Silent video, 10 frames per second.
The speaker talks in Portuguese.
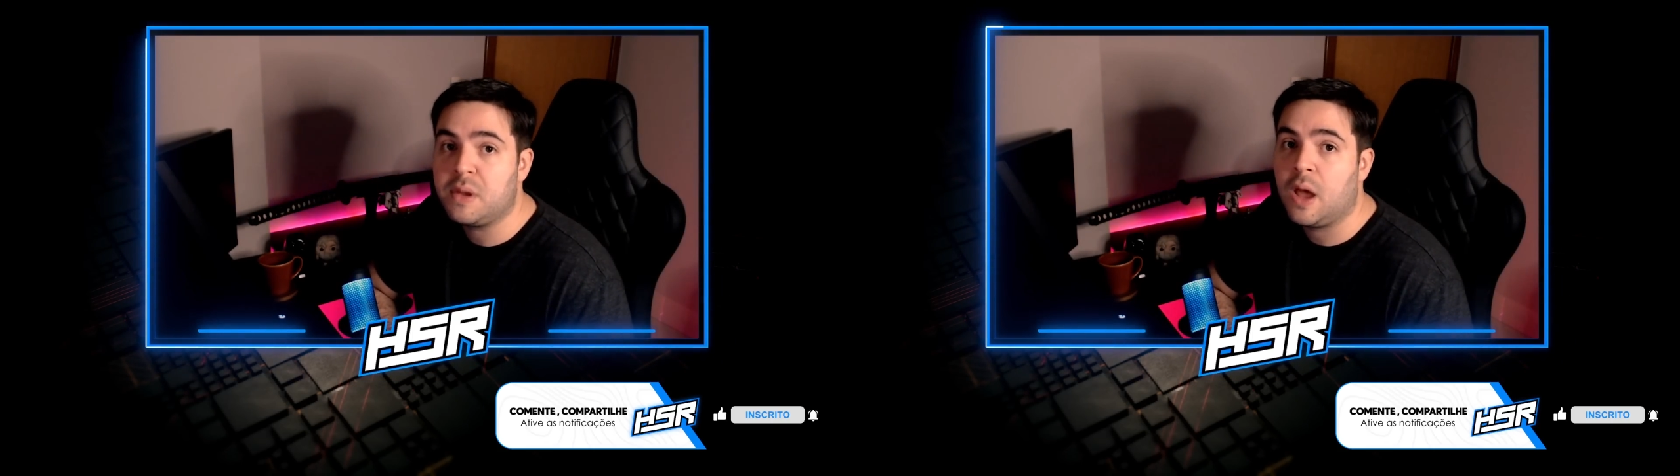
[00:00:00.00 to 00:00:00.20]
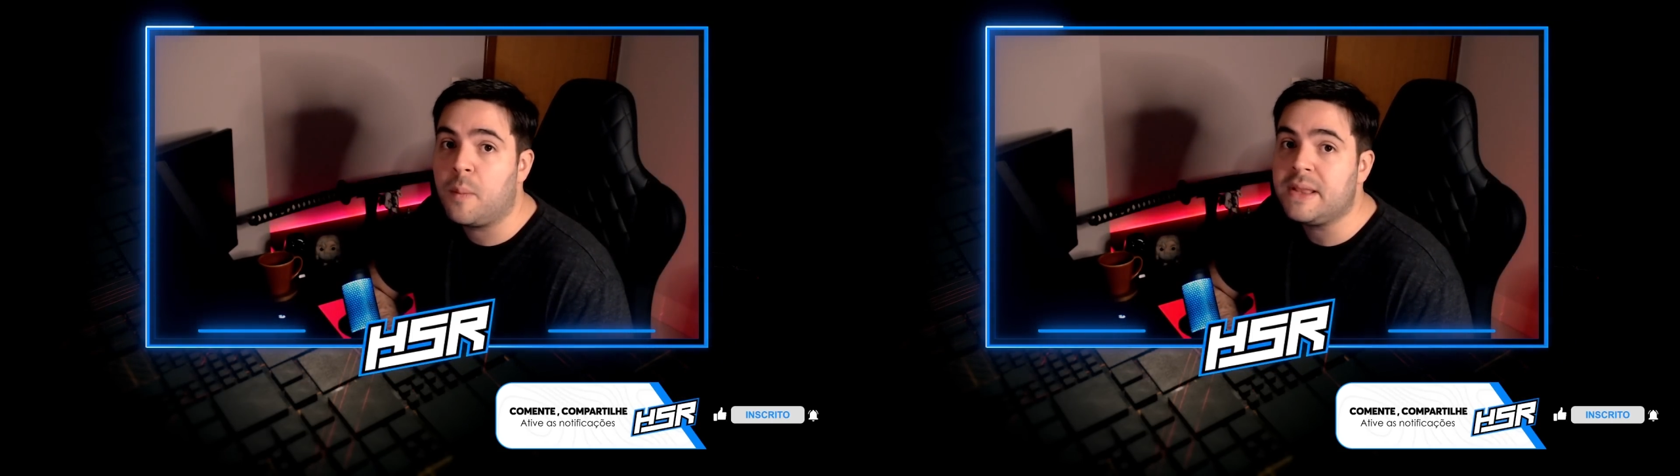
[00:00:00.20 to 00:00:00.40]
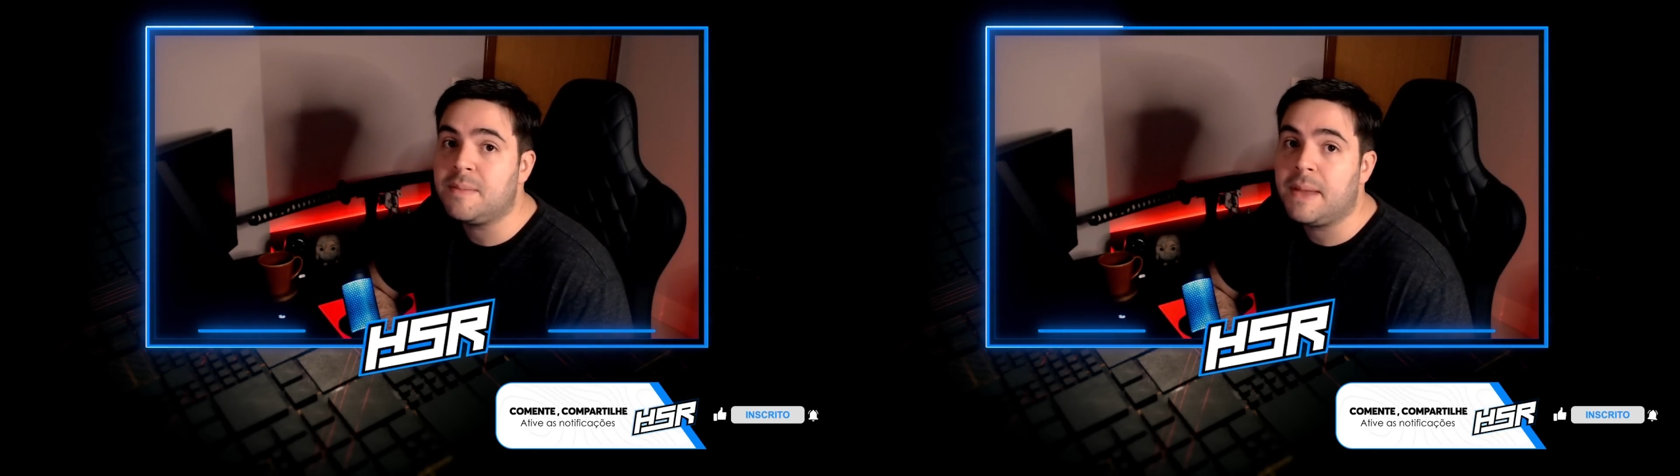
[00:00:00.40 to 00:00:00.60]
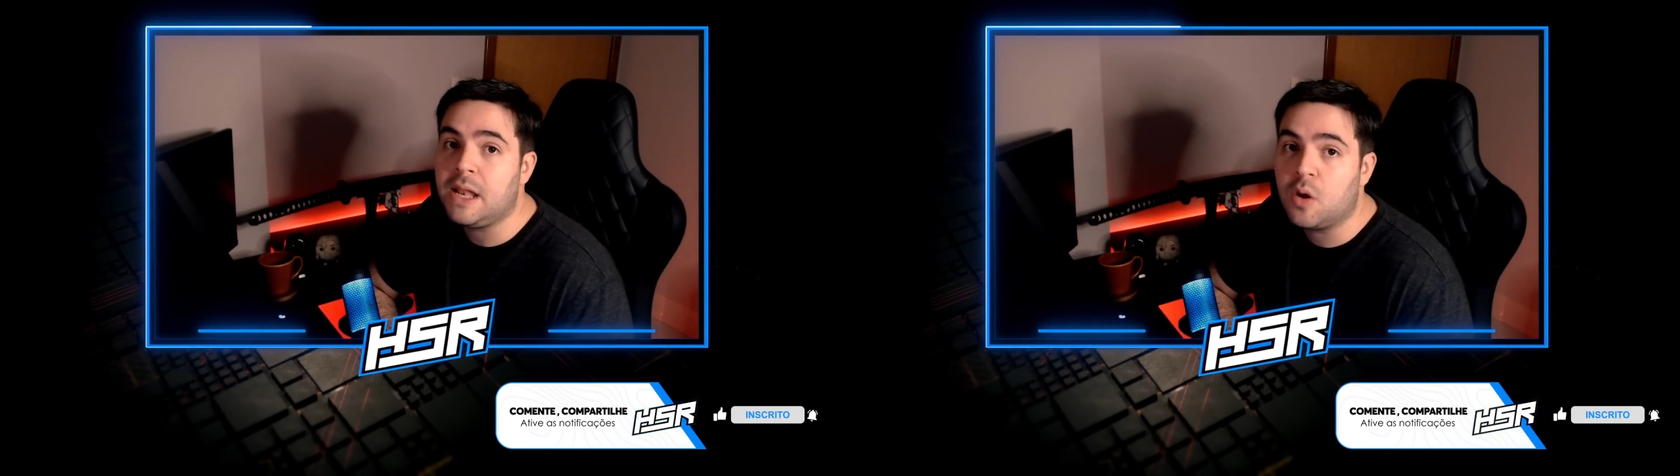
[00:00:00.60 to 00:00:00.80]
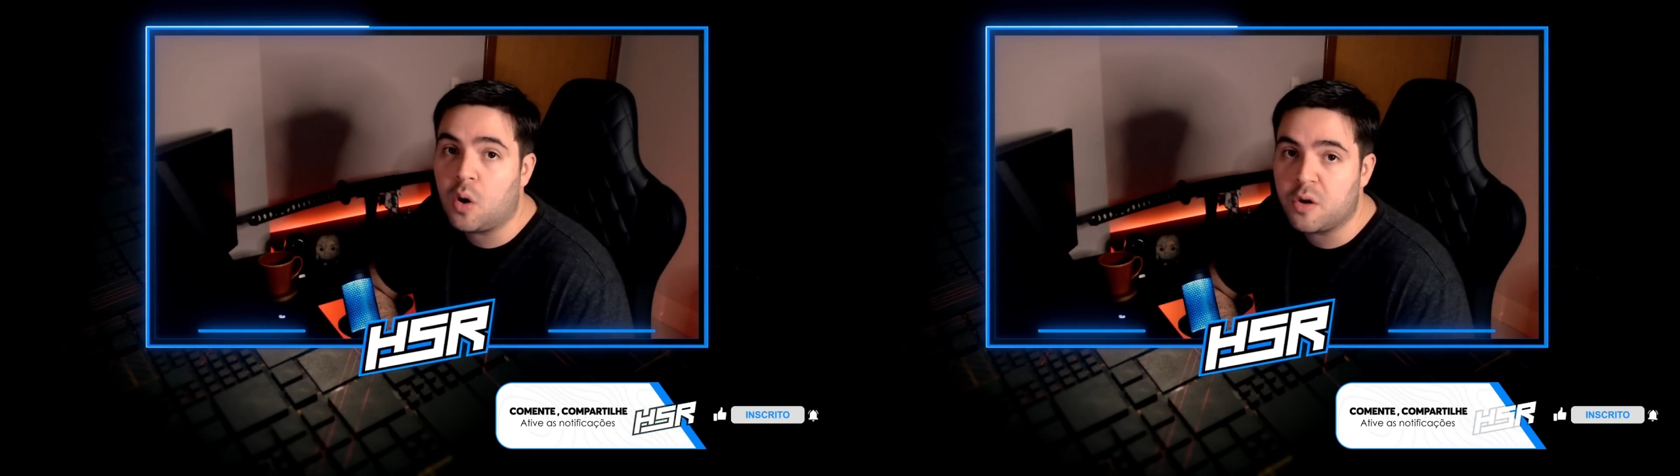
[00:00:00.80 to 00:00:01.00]
que realmente
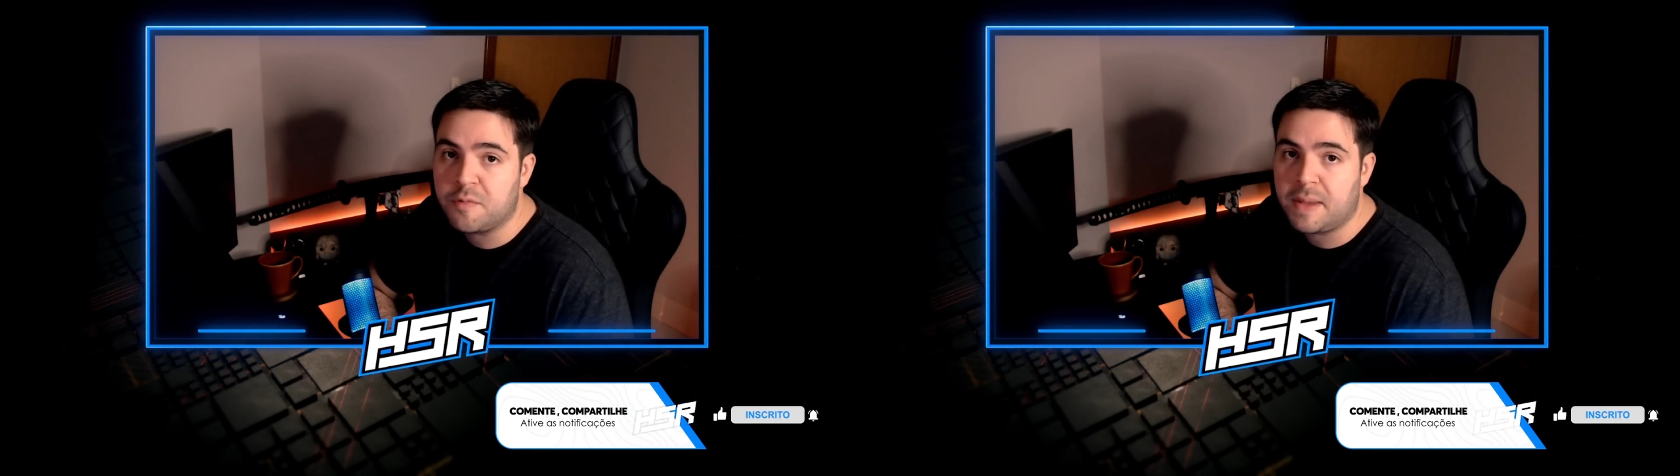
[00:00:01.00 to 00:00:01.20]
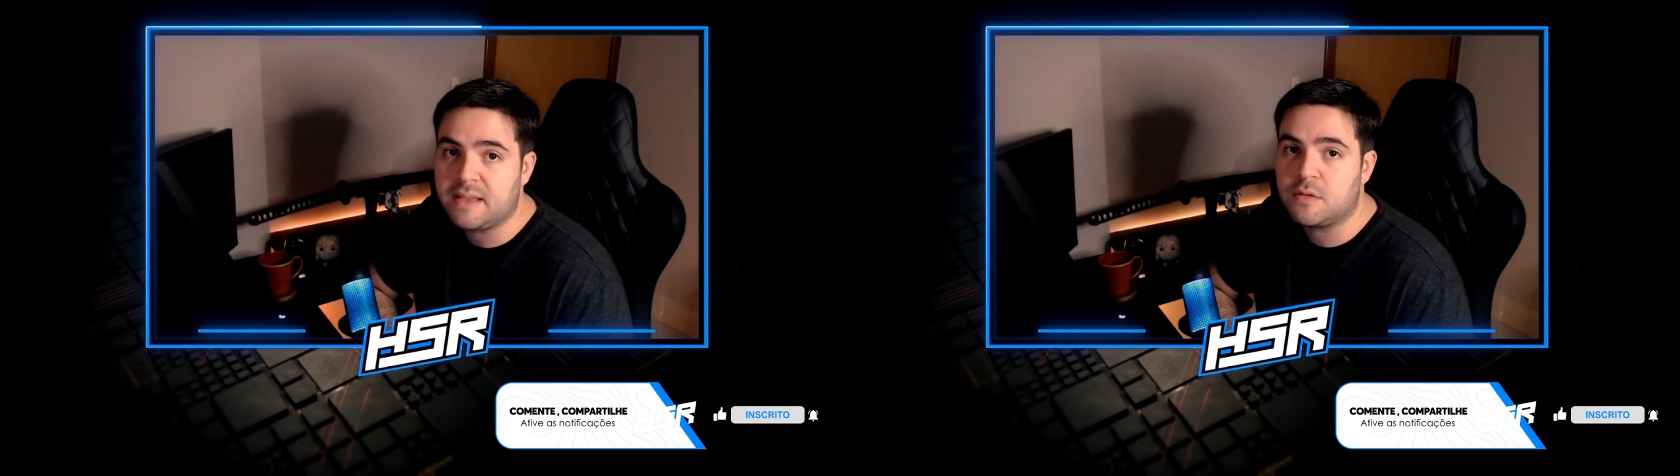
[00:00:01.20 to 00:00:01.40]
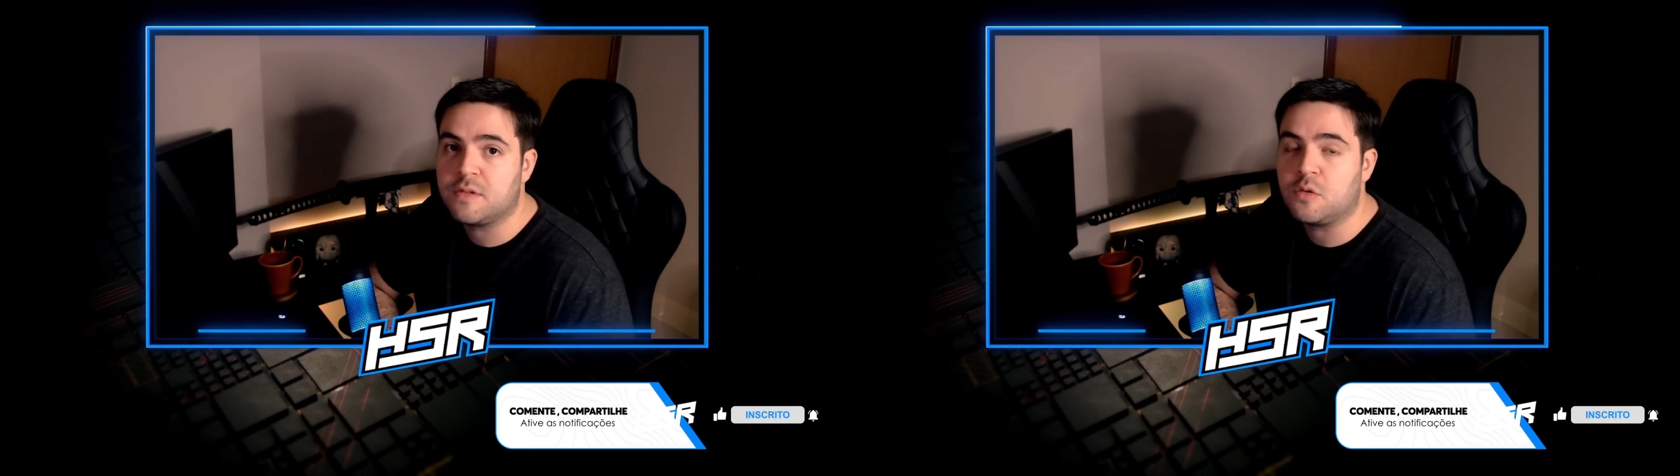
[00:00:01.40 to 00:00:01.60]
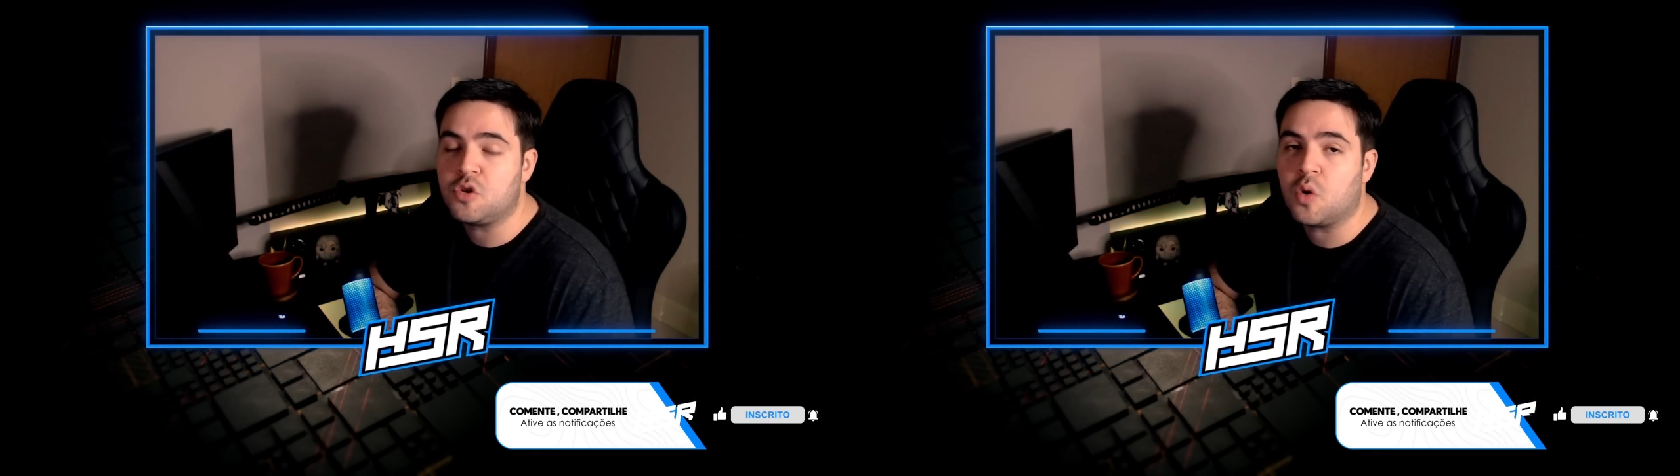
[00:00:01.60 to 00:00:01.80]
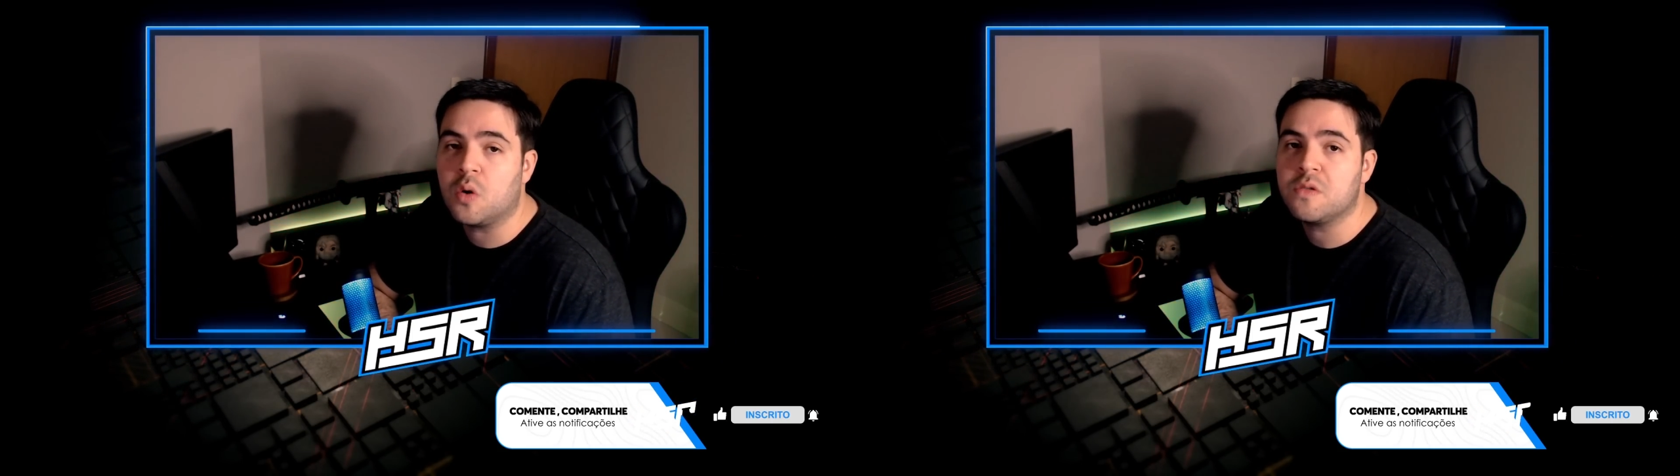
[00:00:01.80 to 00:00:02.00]
melhora o FPS nos seus
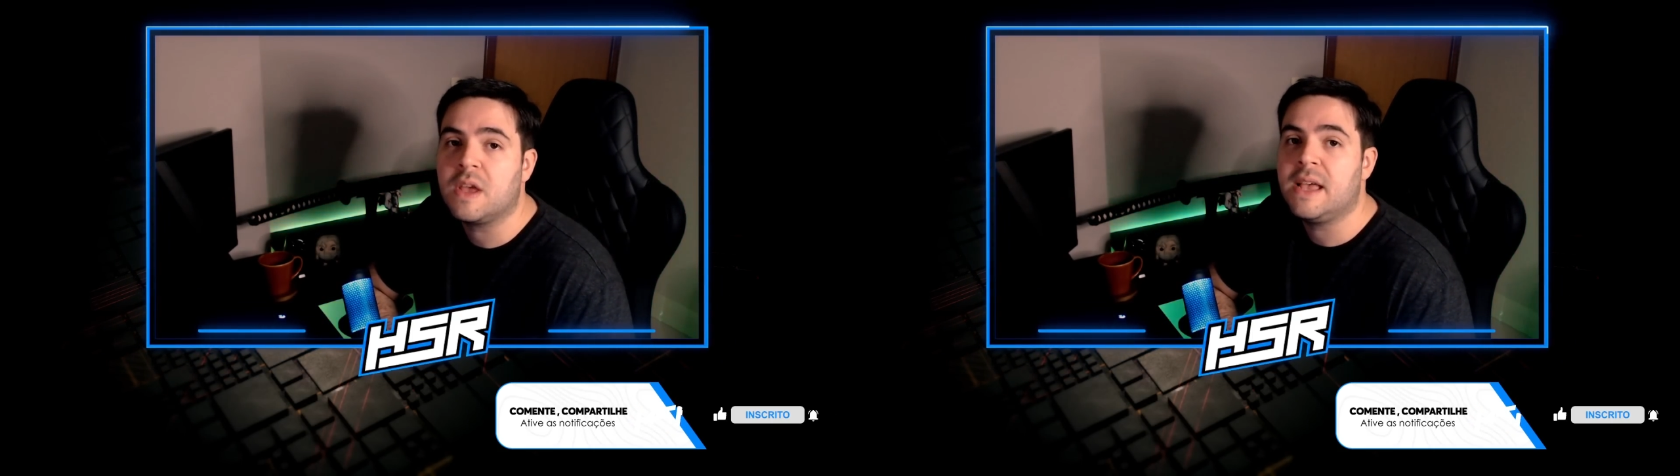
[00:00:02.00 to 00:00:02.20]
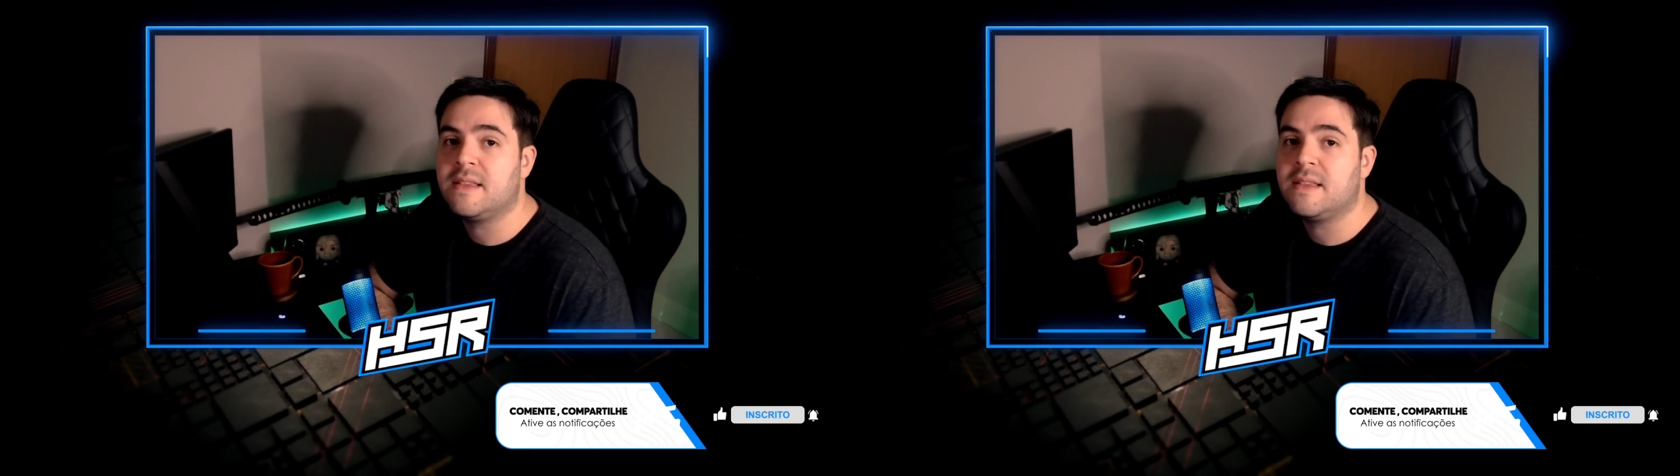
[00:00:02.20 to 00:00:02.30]
jogos.